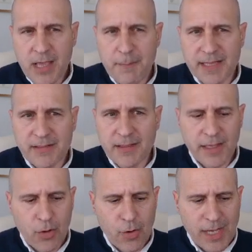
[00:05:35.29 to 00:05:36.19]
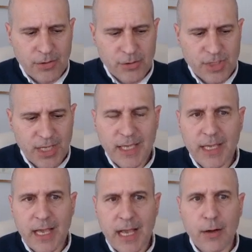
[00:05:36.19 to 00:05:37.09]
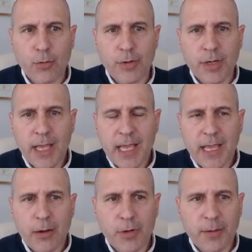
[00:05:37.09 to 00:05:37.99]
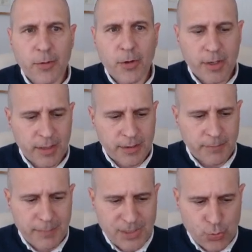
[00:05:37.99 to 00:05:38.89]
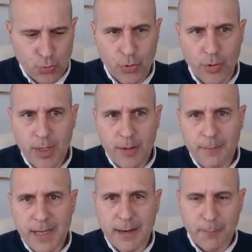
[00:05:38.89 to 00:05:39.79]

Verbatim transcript: 25 años y a un Euribor eh, más 1, ¿vale?